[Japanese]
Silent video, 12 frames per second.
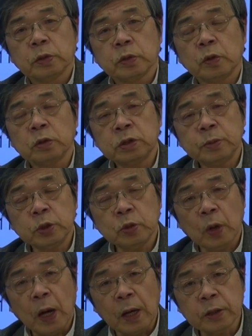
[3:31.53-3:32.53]
その自民
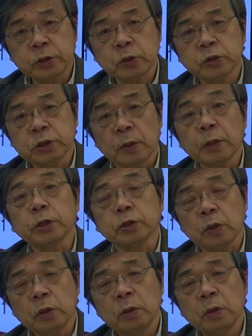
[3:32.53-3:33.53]
党が圧勝したわけで
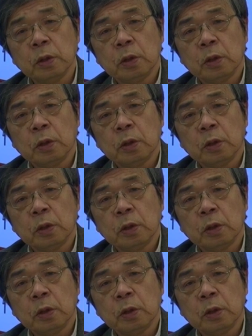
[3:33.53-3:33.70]
しょ。